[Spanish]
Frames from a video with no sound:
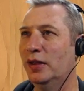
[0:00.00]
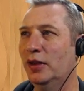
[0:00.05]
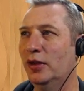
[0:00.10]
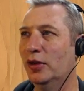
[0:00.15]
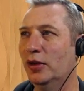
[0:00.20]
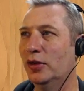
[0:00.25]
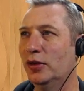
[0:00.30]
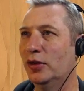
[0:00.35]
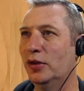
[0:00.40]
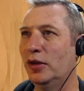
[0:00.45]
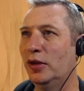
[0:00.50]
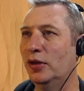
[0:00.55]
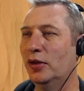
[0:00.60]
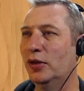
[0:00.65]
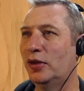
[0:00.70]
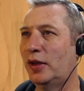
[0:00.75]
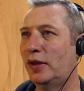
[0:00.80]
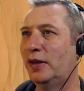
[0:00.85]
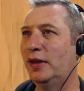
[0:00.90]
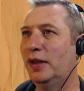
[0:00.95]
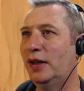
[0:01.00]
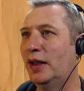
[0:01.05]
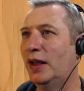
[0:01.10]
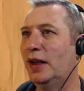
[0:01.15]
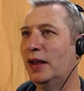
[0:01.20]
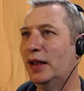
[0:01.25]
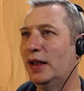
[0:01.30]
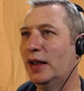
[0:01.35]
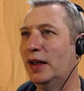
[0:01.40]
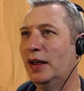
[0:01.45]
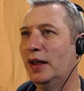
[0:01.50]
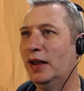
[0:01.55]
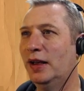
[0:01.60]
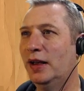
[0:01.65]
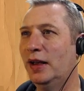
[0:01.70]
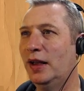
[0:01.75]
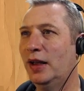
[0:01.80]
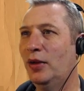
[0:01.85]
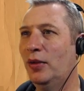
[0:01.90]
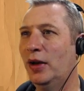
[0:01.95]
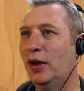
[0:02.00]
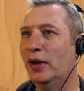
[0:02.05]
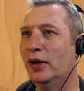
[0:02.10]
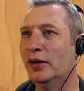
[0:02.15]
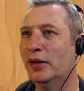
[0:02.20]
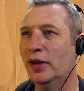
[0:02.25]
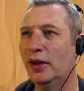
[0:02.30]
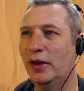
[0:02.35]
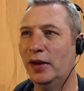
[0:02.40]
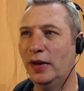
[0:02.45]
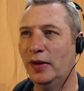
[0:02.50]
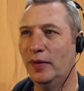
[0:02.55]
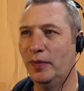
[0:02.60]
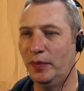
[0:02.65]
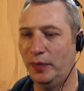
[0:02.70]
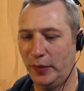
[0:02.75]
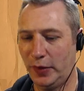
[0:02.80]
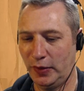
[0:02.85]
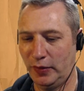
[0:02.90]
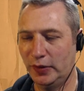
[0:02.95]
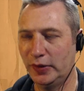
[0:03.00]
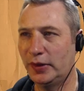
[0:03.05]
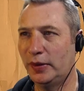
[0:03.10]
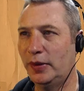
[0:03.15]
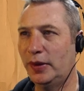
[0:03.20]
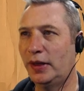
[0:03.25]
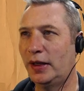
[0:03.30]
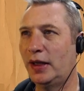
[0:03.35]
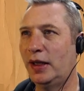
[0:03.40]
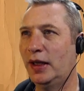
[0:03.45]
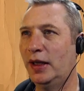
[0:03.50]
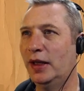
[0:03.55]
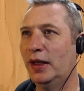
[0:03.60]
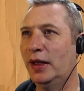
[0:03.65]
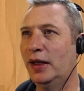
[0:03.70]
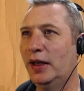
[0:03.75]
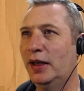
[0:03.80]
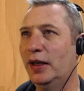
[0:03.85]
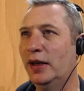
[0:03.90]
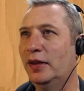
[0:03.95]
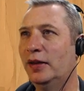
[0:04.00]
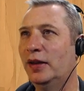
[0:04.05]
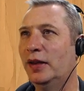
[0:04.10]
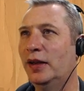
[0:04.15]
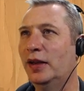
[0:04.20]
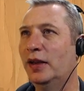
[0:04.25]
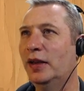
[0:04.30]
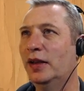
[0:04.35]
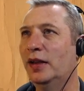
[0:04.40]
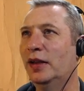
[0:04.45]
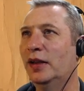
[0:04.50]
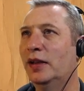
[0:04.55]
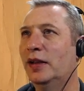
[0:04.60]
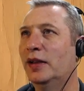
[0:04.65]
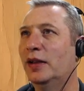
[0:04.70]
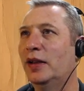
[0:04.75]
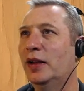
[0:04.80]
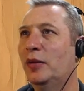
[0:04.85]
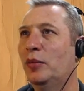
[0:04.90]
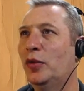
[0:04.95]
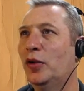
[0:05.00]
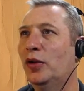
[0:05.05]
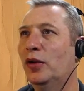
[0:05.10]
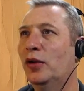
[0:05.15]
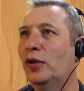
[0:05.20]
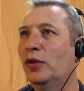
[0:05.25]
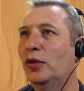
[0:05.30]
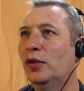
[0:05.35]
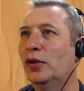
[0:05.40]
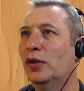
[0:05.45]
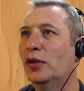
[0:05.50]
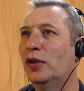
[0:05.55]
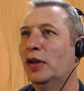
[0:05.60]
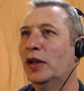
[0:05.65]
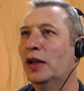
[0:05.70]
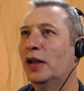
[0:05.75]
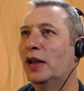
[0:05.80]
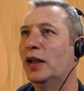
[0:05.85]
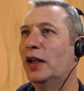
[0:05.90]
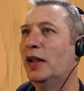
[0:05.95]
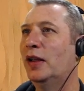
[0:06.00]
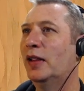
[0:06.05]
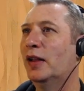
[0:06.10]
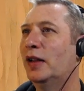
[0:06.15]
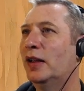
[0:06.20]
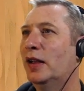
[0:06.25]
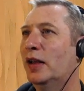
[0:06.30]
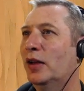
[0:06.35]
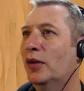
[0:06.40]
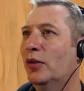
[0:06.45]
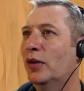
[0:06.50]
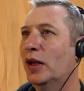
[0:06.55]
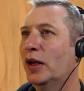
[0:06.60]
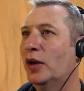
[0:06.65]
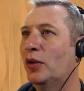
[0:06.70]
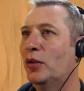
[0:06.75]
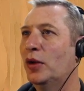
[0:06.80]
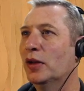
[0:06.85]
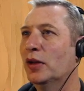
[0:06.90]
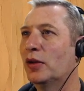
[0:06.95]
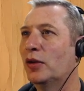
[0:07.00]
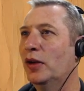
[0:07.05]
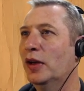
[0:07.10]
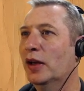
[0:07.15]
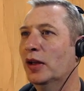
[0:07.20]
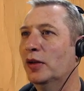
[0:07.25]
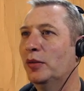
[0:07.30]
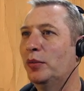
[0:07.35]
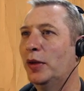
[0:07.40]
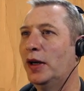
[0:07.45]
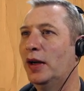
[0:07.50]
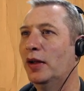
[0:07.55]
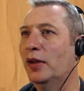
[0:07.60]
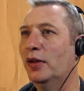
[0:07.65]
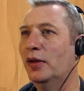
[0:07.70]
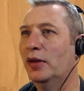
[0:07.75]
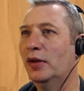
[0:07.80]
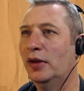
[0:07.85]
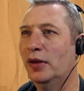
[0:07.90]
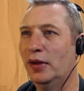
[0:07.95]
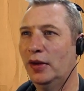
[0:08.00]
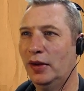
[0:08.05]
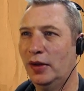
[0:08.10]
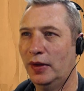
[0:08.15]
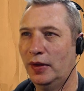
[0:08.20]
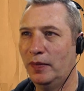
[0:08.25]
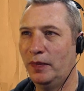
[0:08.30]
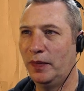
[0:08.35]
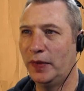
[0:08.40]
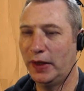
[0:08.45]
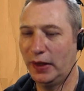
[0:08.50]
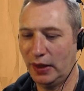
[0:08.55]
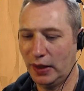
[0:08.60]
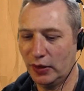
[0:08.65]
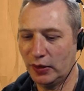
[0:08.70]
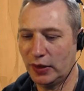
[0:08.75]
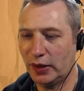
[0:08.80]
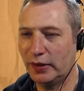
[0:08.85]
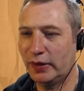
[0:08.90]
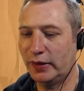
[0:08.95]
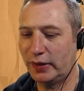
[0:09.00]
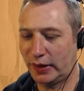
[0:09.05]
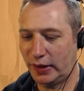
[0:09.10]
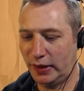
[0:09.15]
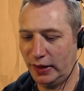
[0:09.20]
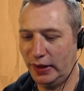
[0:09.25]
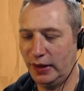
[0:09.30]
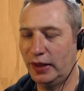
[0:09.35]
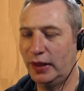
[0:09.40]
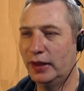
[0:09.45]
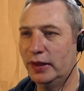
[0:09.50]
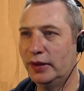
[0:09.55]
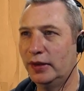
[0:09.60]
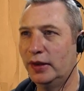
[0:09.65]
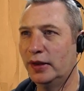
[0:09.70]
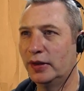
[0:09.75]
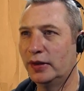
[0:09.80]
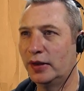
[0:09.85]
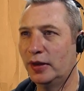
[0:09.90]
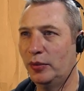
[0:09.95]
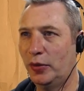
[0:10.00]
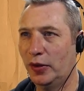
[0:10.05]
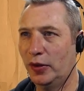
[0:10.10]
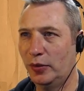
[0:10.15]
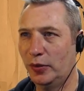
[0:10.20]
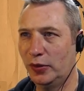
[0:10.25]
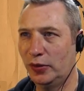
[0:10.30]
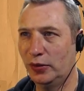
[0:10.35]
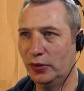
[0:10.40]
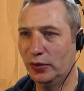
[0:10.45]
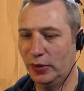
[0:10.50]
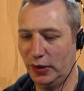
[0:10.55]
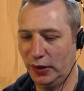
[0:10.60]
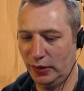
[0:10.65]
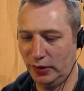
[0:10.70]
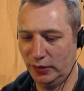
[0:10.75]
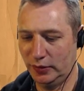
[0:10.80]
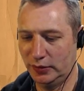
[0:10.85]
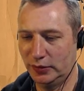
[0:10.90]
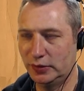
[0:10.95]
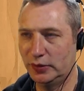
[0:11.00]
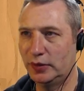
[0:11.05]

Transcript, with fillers: dos sonidos así tan tan iguales. Bueno, vamos a ver aquí en este templo oculto en el que Ida tiene un encuentro inesperado. Aquí hay otras escaleras en las que podemos subir